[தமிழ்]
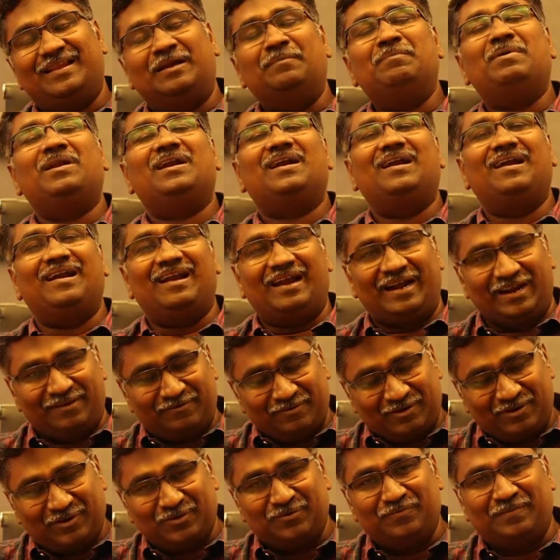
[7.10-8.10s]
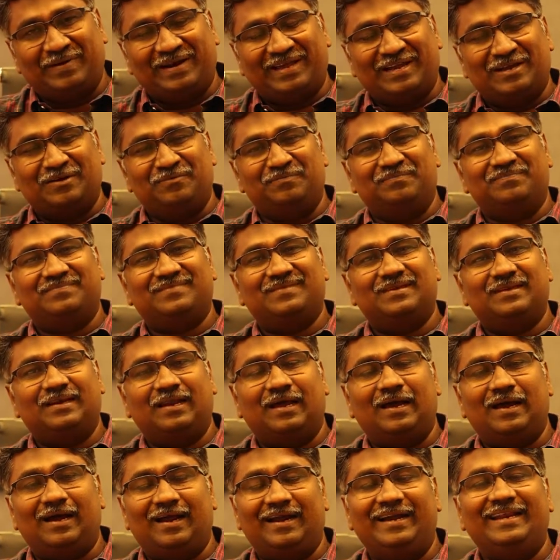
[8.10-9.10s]
நண்பர்கள் அனைவருக்கும் வணக்கம்
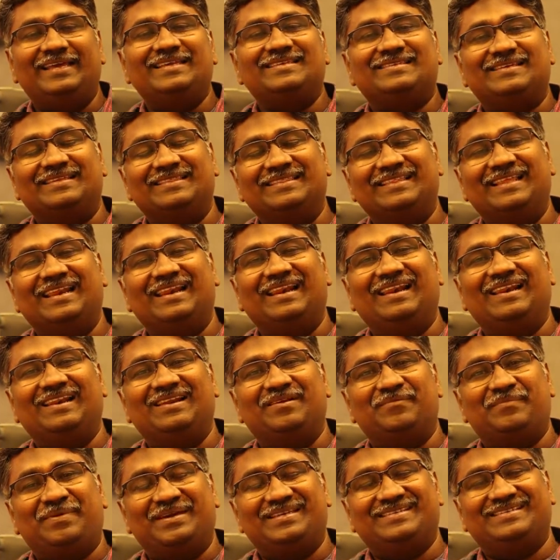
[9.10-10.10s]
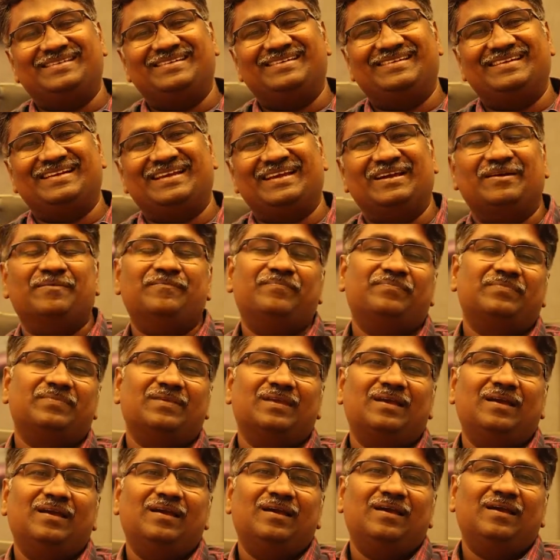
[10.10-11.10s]
நான் ஹனி செந்தில் பேசிகிட்ருக்கேன்
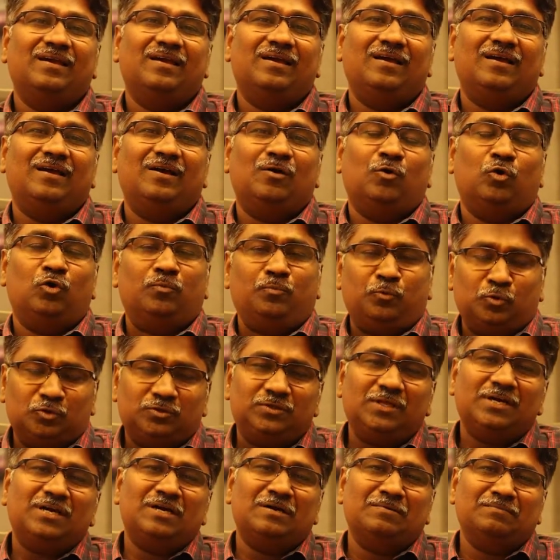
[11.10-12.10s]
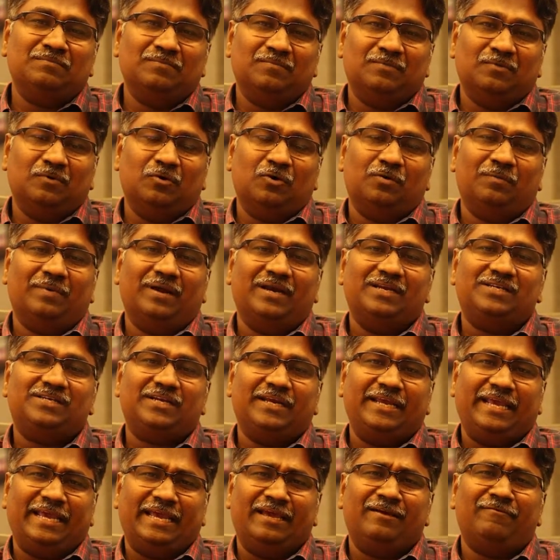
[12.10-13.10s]
ஒரு புத்தகம் ஒரு
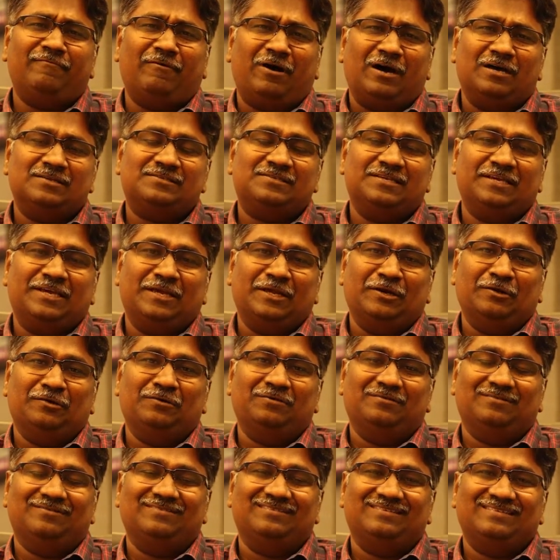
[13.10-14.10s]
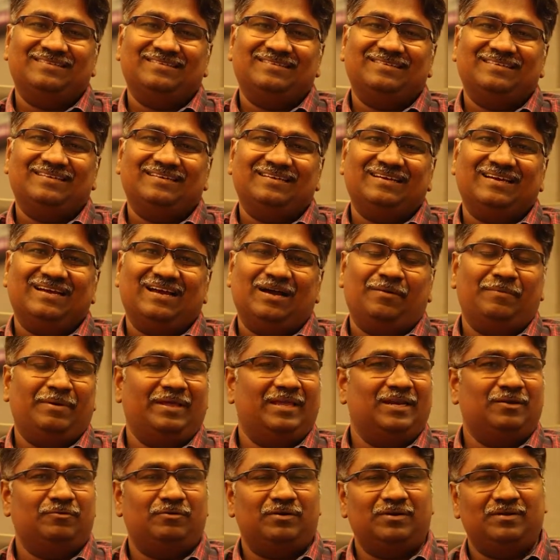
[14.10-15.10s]
மனுஷன் ஏன் வாசிக்கணும்
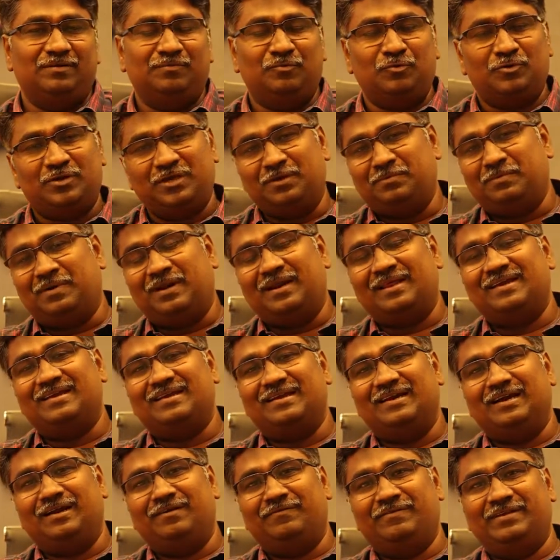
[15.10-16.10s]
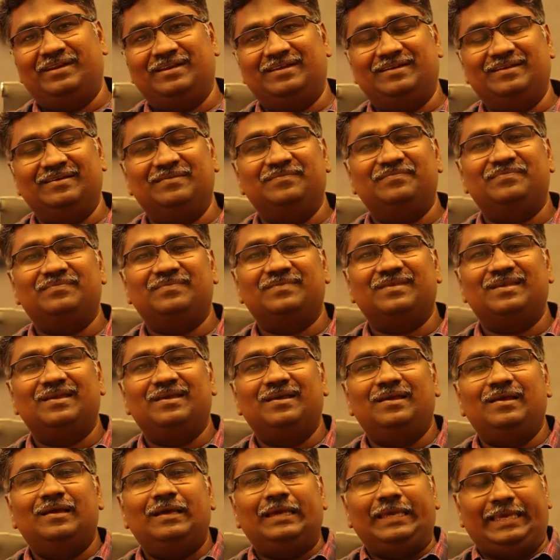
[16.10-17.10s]
அப்படிங்கிற ஒரு முக்கியமான கேள்வி இருக்குது
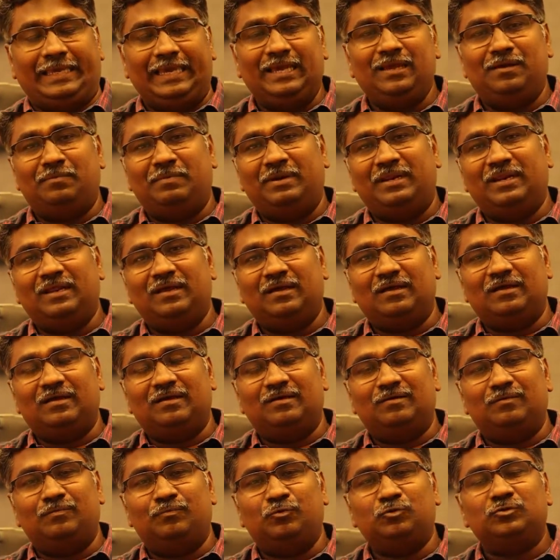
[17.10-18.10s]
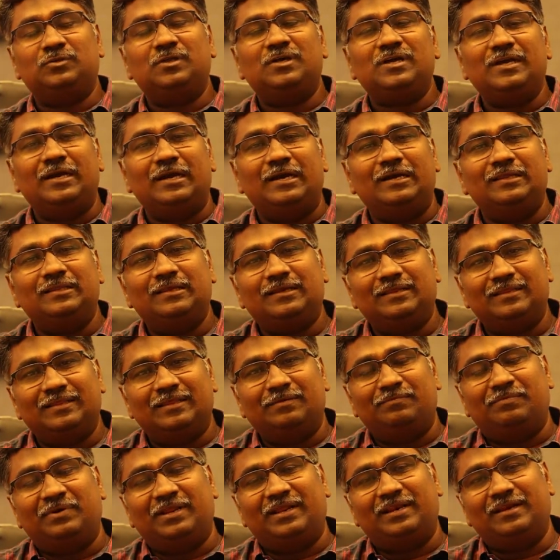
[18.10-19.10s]
ஏன் அப்படின்னா புத்தகம் எழுதுறது
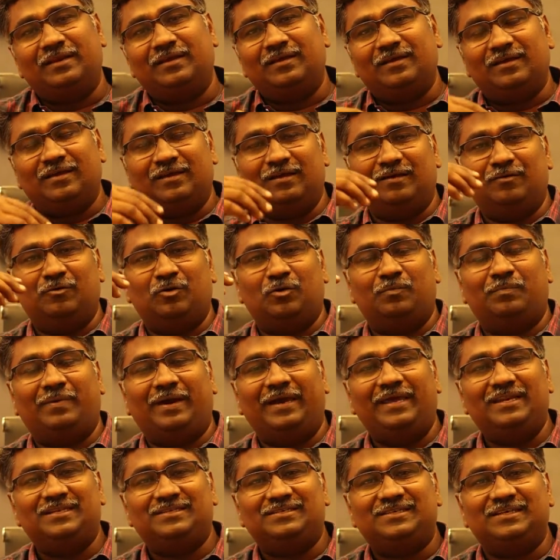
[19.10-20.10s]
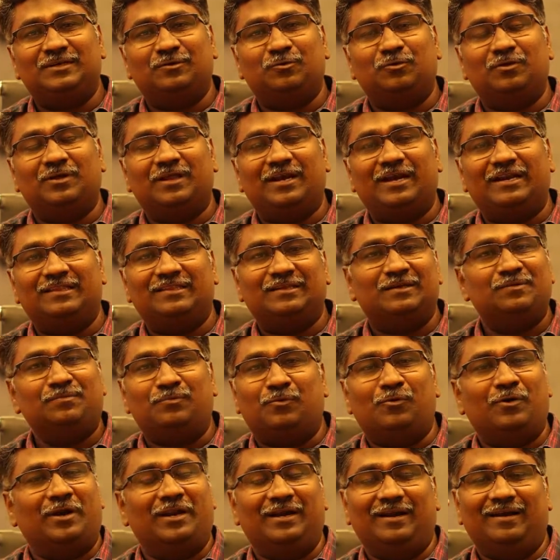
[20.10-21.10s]
எப்படின்னு ஒரு பயிற்சி கொடுக்குற இடத்துக்கு
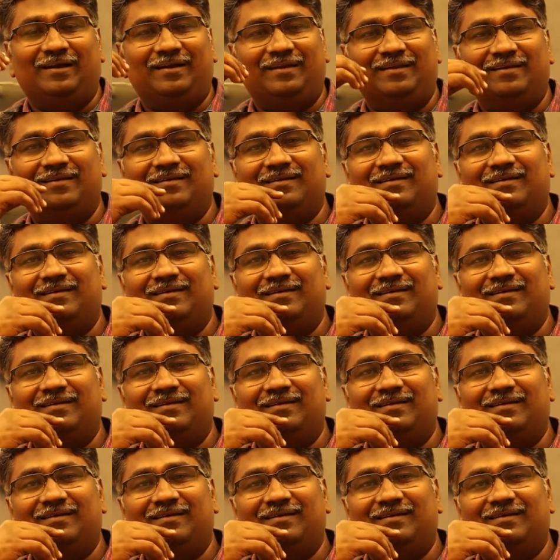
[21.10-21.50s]
போனேன் நான்